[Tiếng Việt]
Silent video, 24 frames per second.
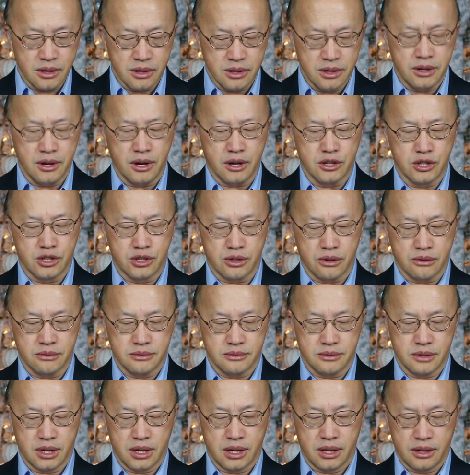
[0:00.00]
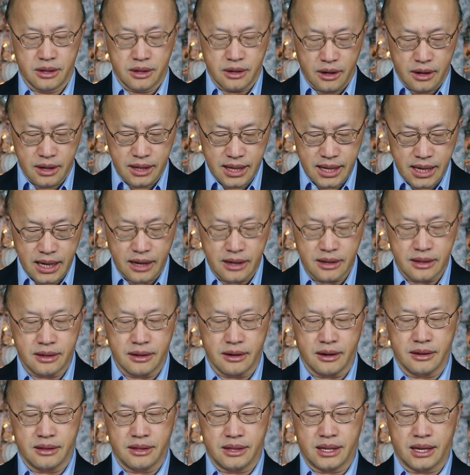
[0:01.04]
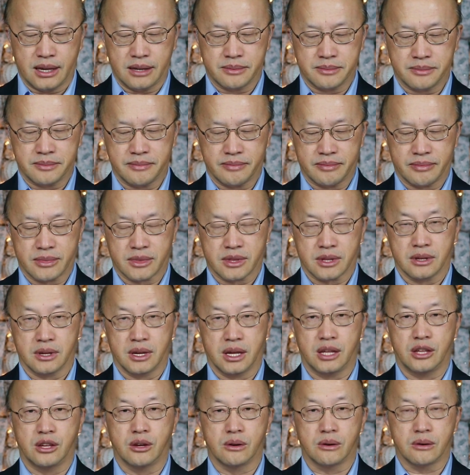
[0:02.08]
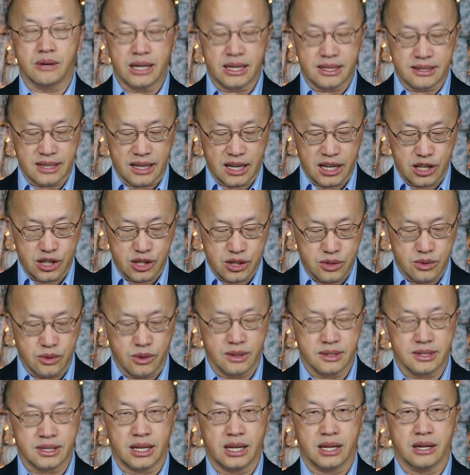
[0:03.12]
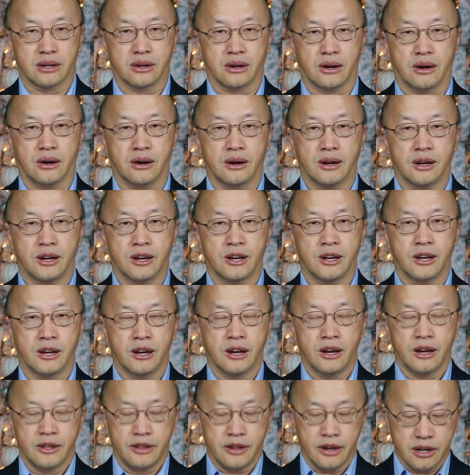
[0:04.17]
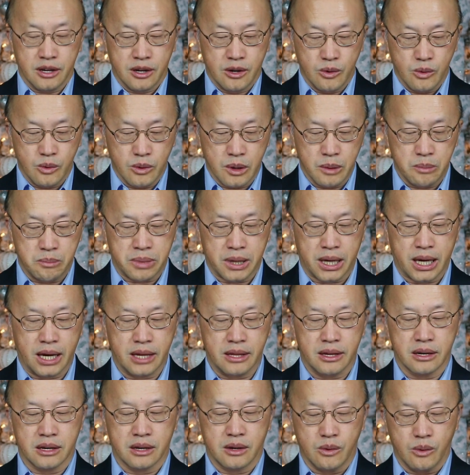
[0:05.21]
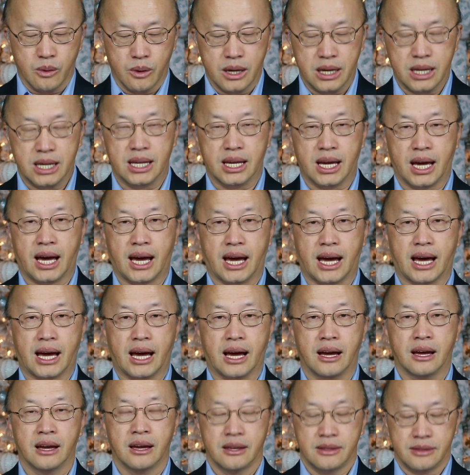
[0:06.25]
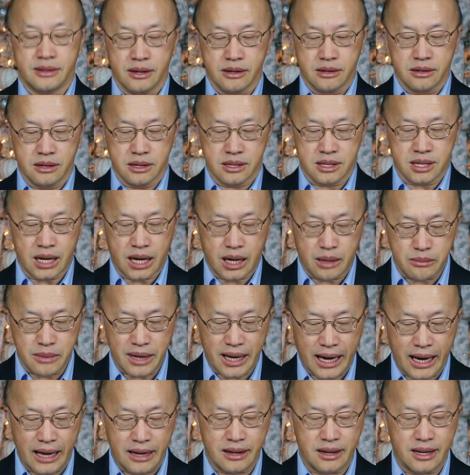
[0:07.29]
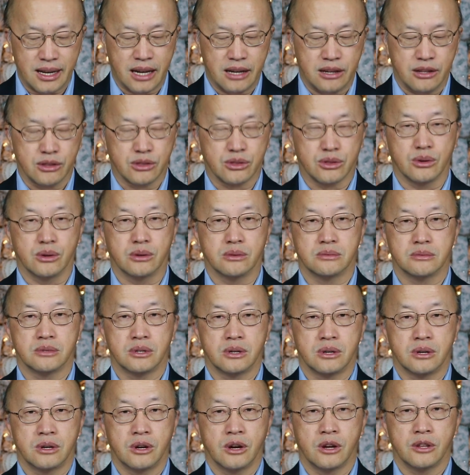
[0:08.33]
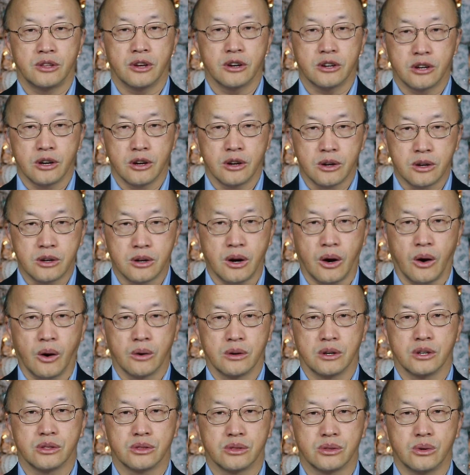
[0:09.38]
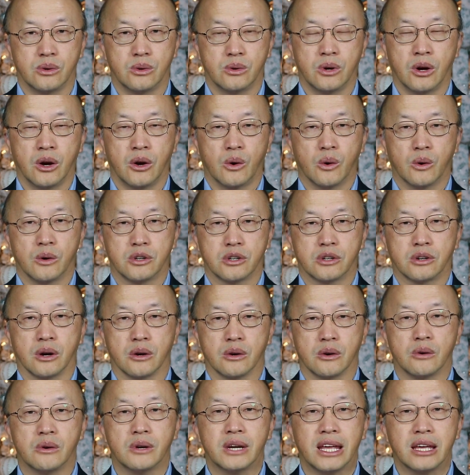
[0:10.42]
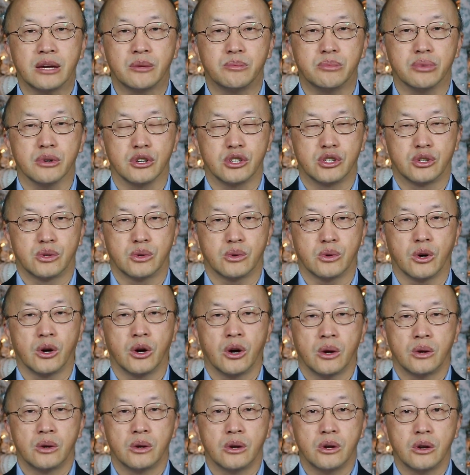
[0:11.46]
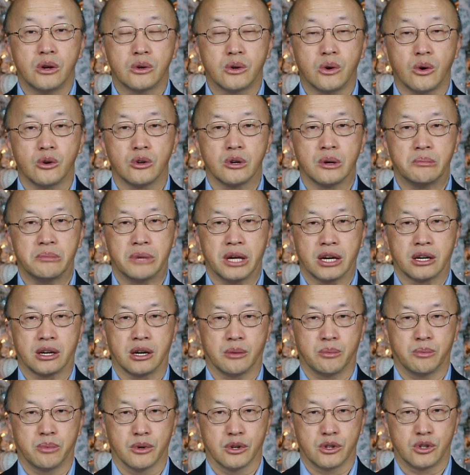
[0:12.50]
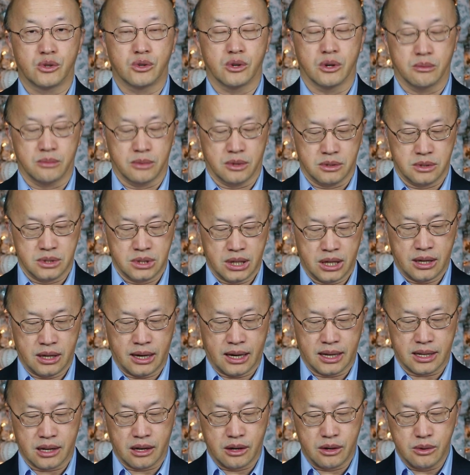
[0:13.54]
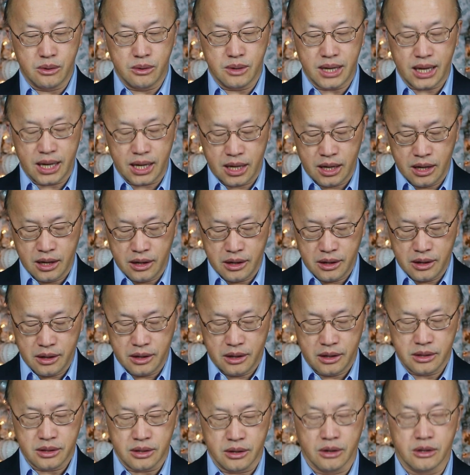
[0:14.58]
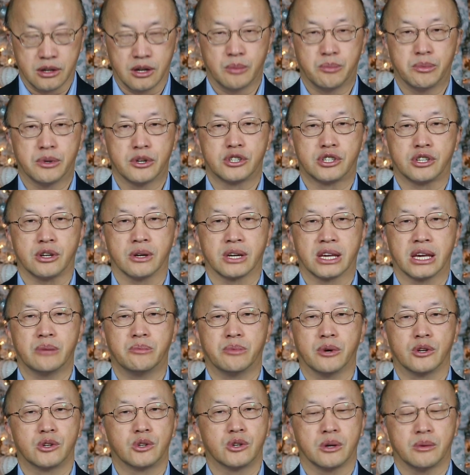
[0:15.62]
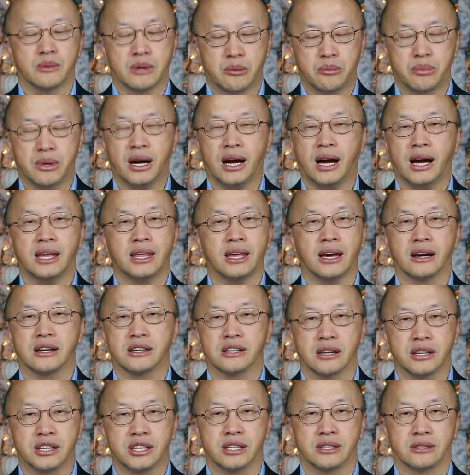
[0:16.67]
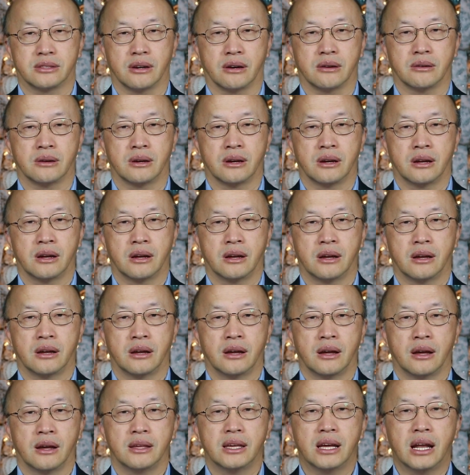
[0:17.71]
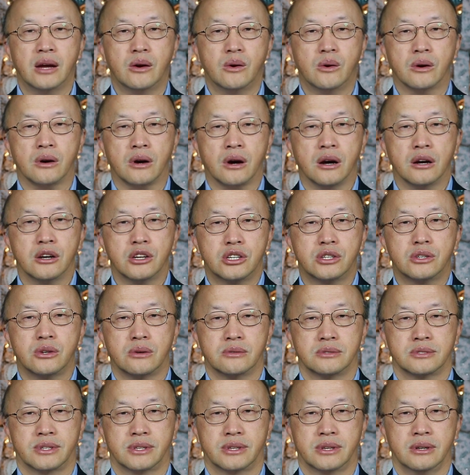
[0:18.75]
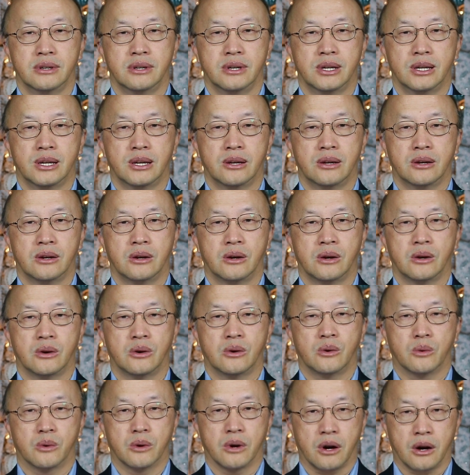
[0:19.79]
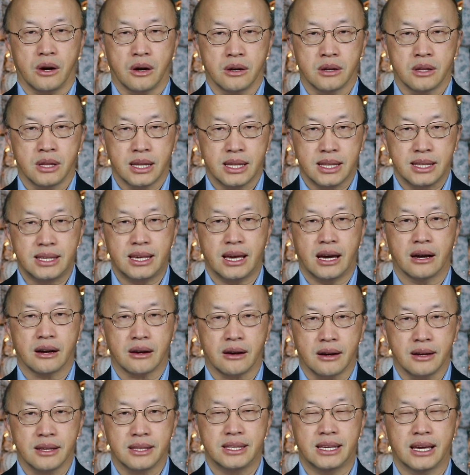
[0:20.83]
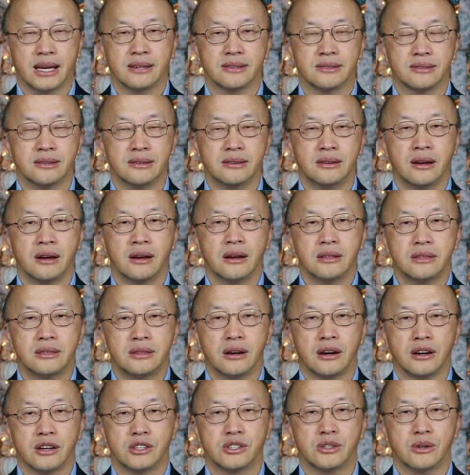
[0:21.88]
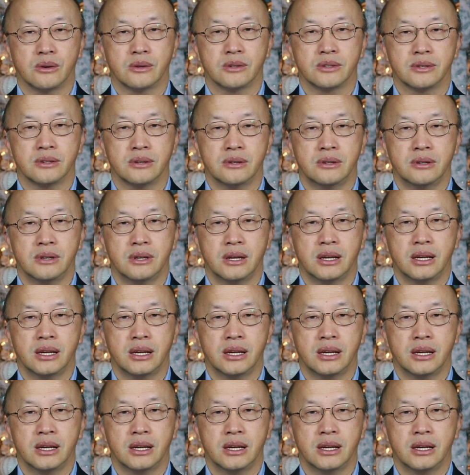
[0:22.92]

cho rong cho anh giang cho anh dinh hiểu lúc này sẽ lấy chua sẽ lấy khó chứ cứ ua phế chứ cứ ua lì há chứ cứ tham lai lì lên lì tu chứ cứ gâu lì tu ô đô có lúc này bùa chua lúc lúc con lên bê có bùa chua mông hà đã lúc này thật cứ bố trò kia bùa chua mà bố hai giả sẽ chịu tàu giờ lại ô khó rong xứ 我可养可认识叫认识，